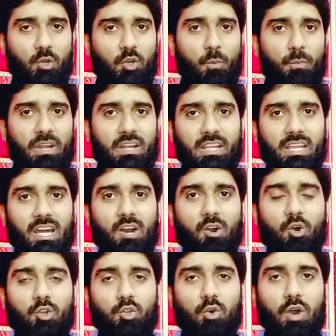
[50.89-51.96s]
कोई कमेंट किया
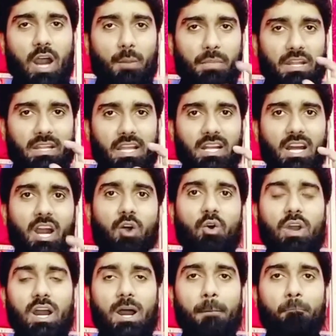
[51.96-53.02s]
हो तो आपने देखा
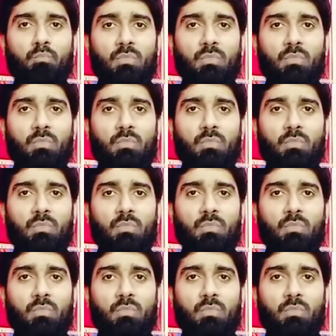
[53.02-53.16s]
होगा